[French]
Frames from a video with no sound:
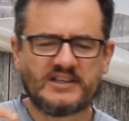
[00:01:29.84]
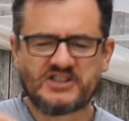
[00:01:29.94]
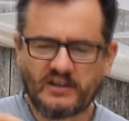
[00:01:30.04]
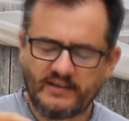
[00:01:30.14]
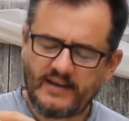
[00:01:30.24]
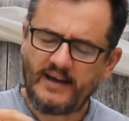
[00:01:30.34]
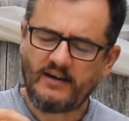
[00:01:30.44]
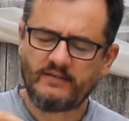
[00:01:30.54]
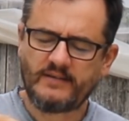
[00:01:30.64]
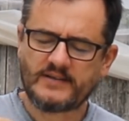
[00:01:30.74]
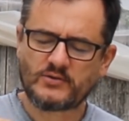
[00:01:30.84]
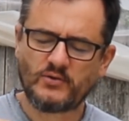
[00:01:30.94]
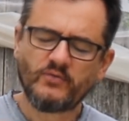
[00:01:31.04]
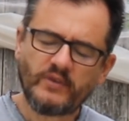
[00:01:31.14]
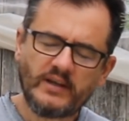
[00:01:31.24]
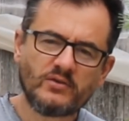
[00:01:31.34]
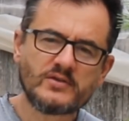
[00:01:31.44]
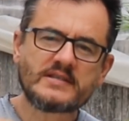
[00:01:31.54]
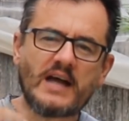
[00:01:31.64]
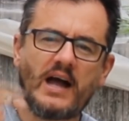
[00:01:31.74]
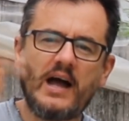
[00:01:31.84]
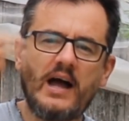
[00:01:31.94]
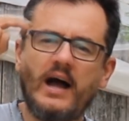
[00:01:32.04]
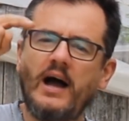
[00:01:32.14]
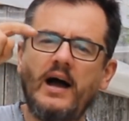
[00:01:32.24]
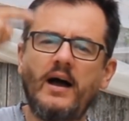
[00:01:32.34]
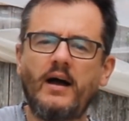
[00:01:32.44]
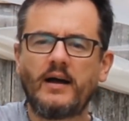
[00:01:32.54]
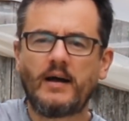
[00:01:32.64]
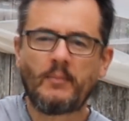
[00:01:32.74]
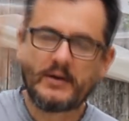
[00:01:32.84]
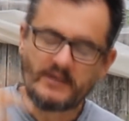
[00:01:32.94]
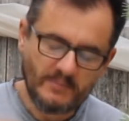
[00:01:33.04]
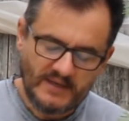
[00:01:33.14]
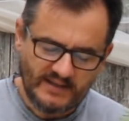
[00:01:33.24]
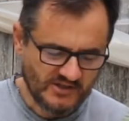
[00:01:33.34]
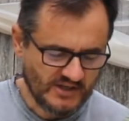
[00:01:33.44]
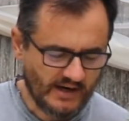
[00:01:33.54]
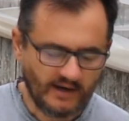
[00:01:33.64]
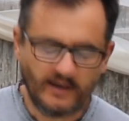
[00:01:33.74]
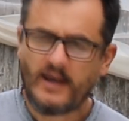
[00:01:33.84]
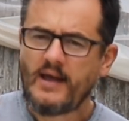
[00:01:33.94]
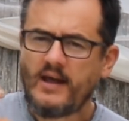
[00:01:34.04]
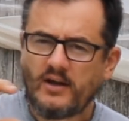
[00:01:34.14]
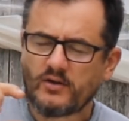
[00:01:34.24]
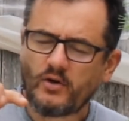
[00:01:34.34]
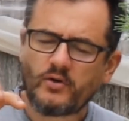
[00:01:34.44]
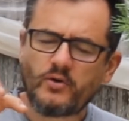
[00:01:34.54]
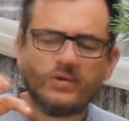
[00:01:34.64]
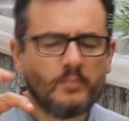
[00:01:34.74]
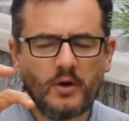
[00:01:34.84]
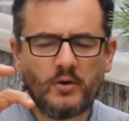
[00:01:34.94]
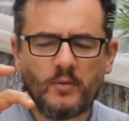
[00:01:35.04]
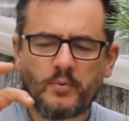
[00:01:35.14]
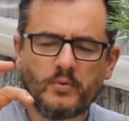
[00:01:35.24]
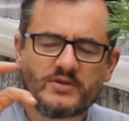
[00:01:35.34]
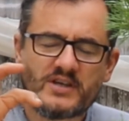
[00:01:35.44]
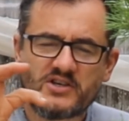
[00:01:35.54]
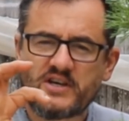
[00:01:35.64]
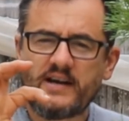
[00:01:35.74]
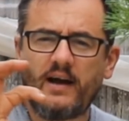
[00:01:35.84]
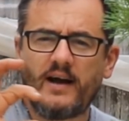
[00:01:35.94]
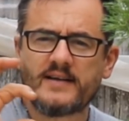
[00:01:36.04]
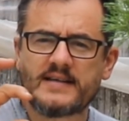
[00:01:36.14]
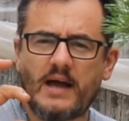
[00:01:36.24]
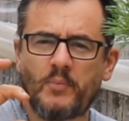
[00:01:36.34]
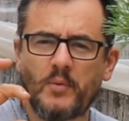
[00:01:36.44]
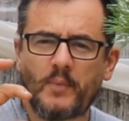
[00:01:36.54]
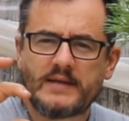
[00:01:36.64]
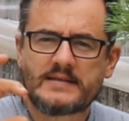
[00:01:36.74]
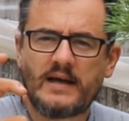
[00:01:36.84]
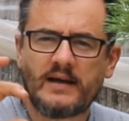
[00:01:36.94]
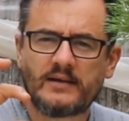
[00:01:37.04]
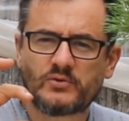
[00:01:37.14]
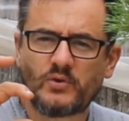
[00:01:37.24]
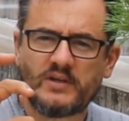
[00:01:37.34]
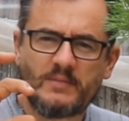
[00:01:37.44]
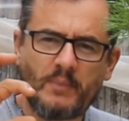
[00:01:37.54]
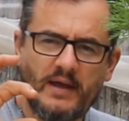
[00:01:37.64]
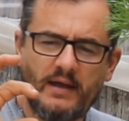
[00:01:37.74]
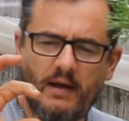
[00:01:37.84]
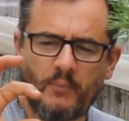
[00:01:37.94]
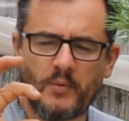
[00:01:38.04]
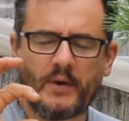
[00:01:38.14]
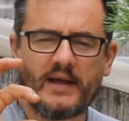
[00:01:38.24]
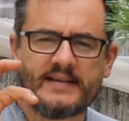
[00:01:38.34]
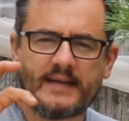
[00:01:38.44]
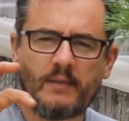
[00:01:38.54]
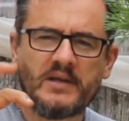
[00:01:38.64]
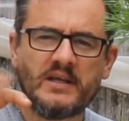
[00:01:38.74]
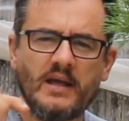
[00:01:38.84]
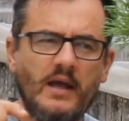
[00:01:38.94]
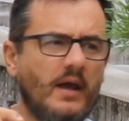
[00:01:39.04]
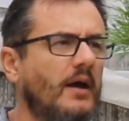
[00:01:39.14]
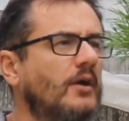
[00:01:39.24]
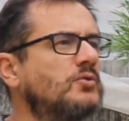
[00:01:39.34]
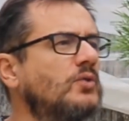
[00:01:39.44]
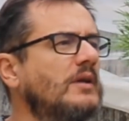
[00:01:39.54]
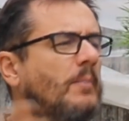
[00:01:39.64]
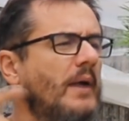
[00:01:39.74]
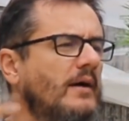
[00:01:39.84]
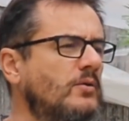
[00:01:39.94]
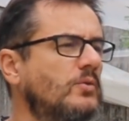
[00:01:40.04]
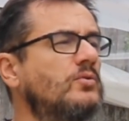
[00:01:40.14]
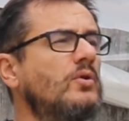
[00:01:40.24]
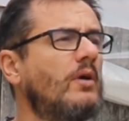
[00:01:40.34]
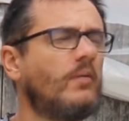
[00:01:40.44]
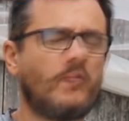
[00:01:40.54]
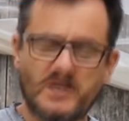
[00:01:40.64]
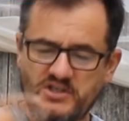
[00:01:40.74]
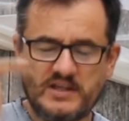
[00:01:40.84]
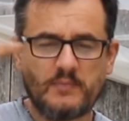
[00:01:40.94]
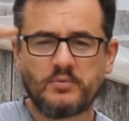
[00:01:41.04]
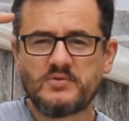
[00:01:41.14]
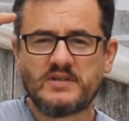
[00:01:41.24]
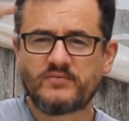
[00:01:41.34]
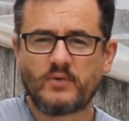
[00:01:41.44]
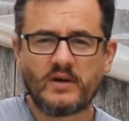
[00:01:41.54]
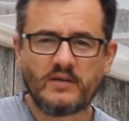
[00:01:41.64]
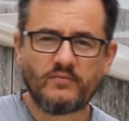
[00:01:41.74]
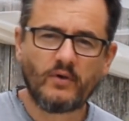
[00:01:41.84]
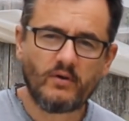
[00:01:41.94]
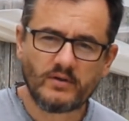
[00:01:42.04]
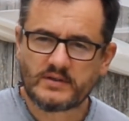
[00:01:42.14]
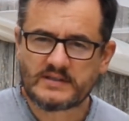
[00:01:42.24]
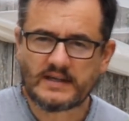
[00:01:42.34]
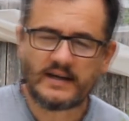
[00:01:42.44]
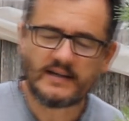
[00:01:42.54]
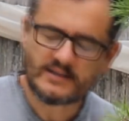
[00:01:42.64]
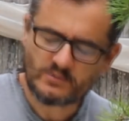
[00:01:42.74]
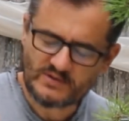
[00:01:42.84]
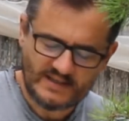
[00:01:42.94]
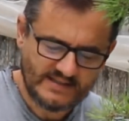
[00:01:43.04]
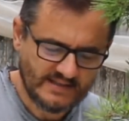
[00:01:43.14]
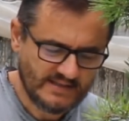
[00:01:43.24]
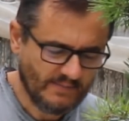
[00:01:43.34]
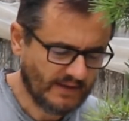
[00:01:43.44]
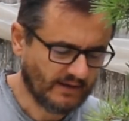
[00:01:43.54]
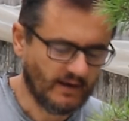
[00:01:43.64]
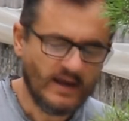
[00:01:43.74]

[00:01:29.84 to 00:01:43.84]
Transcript: ta chandelle va se lever de ça à, pas de limite en général. Donc une bonne pousse en général c'est à peu près ça sur des pins à peu près établis. Euh, sur des pins en culture, moi j'ai des pousses des fois qui font 50 à 60 cm.